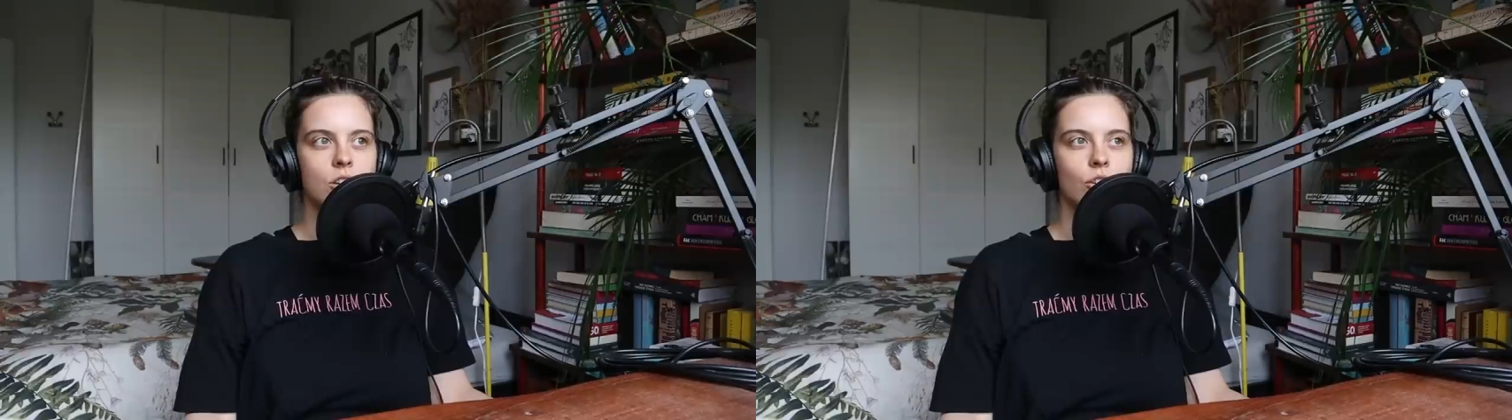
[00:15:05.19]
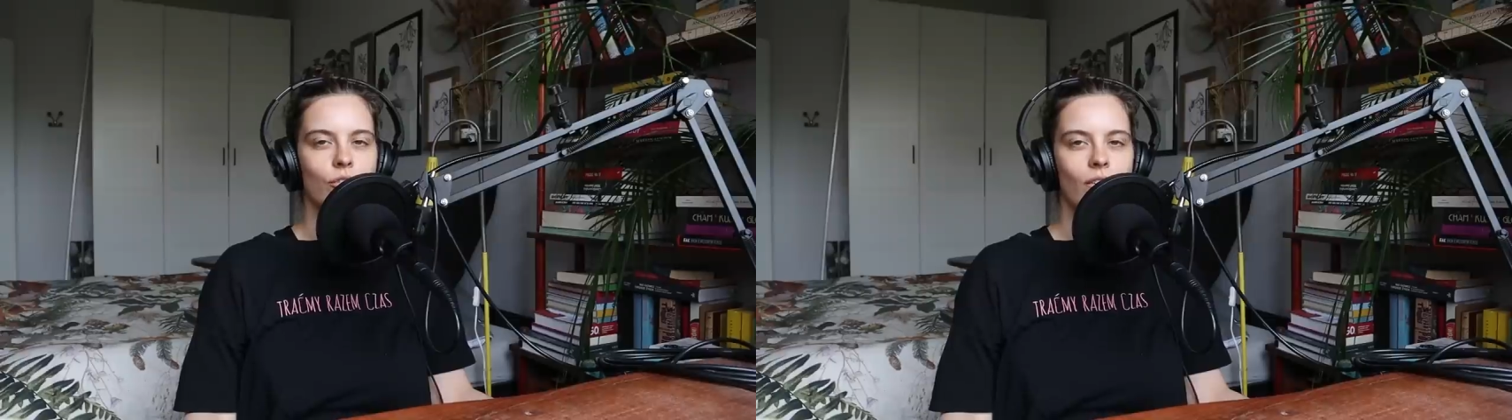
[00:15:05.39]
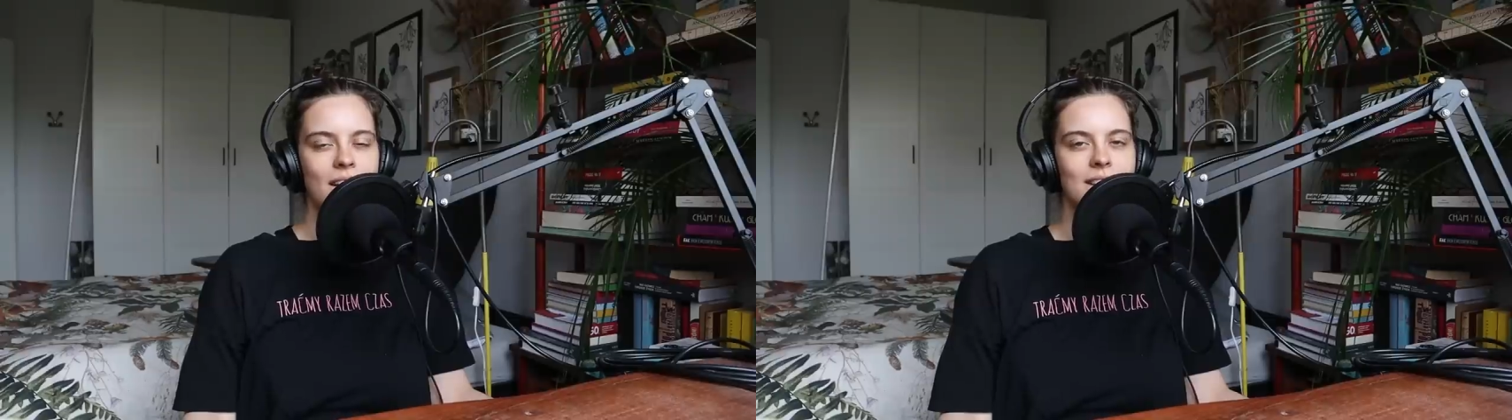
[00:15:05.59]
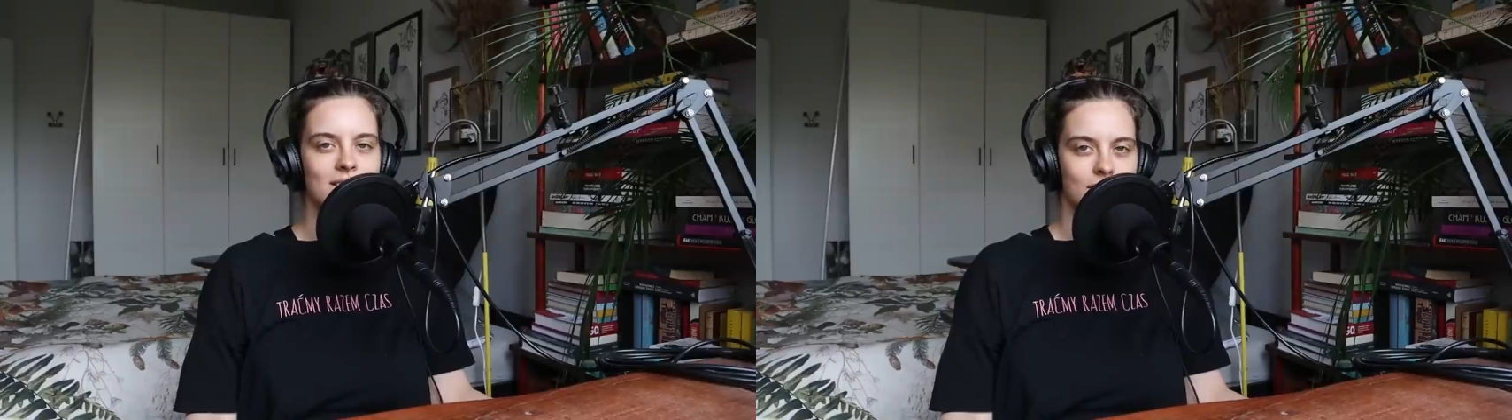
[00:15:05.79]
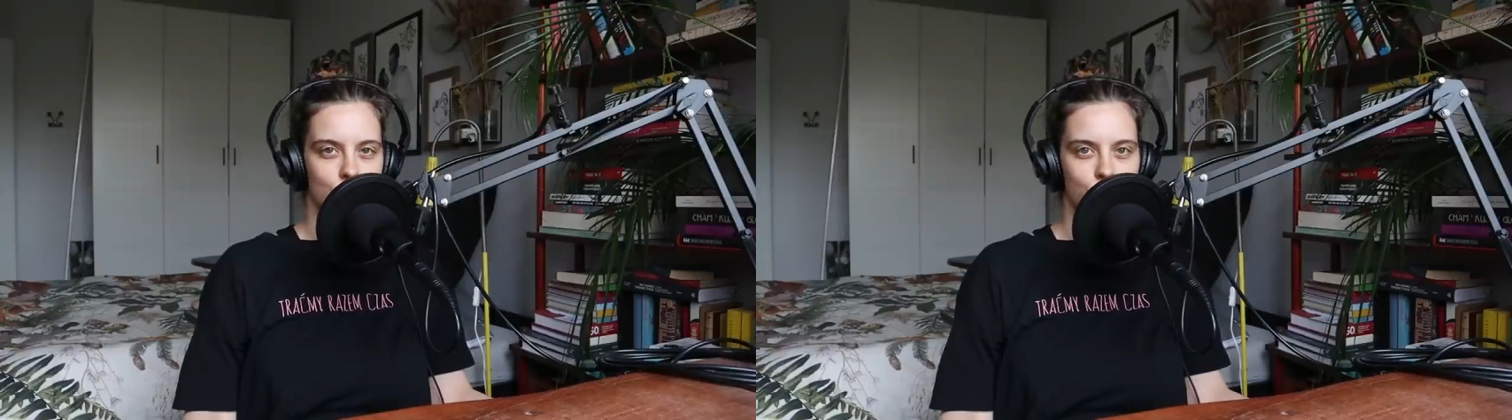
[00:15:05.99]
To fajnie
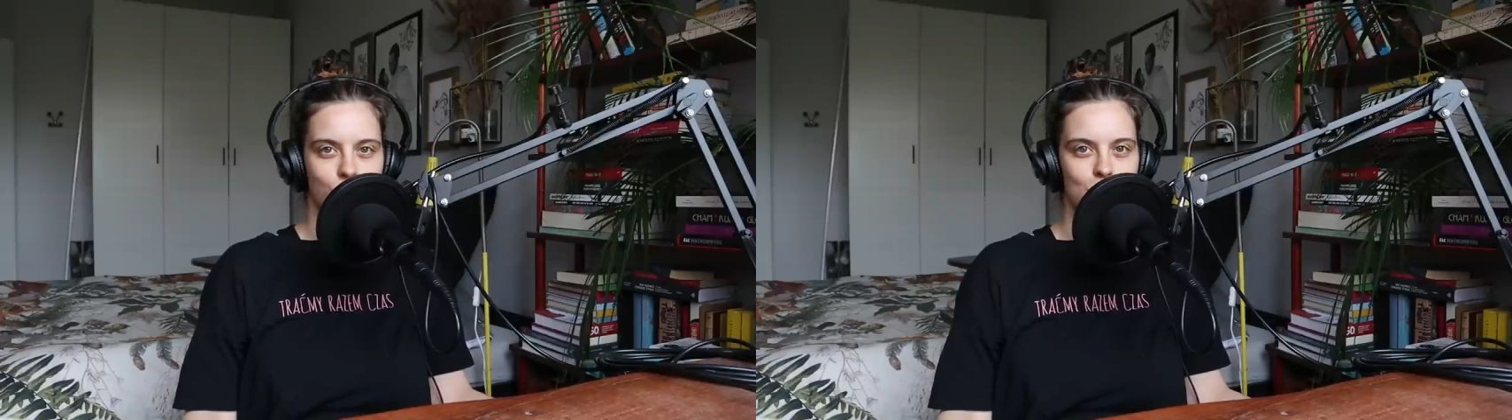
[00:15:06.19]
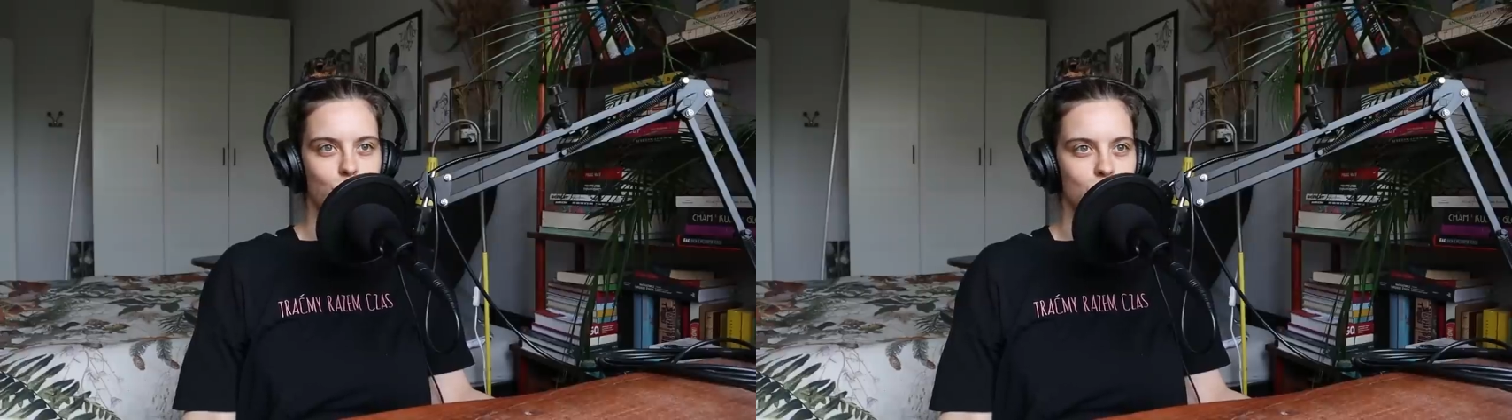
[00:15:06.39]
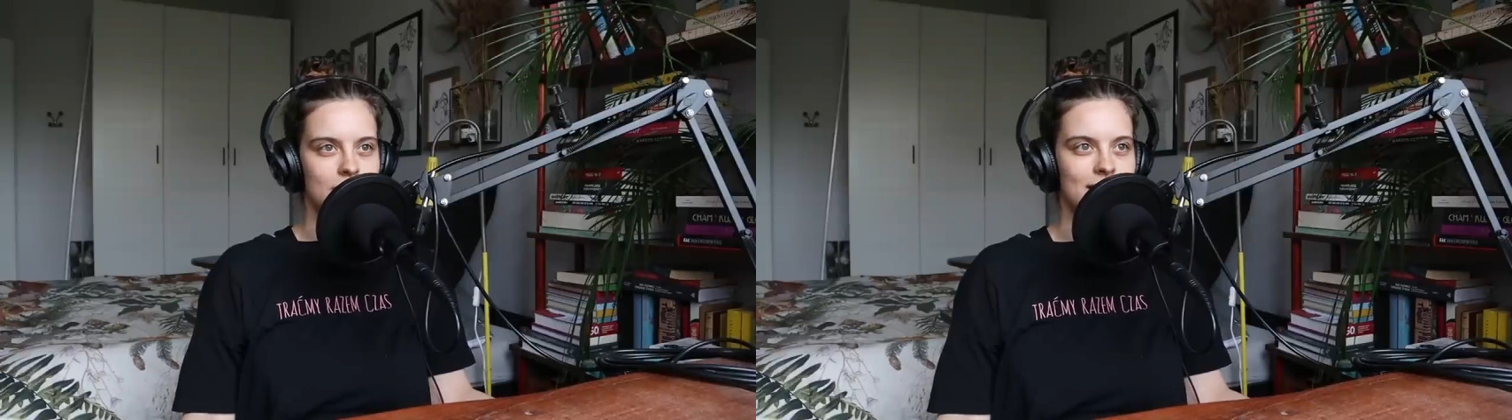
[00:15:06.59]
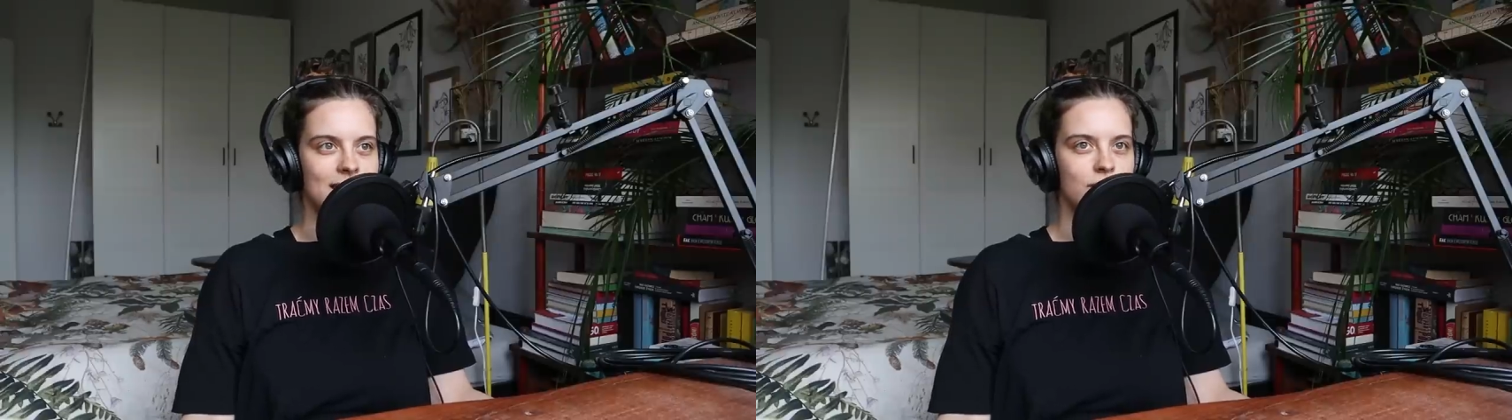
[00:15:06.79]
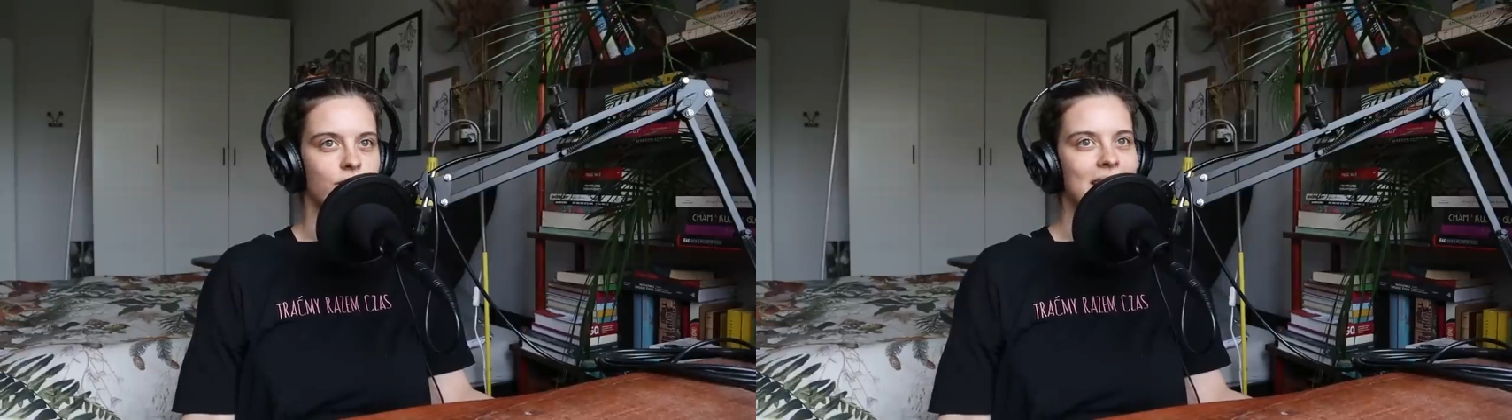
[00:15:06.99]
się z ludźmi spotykać,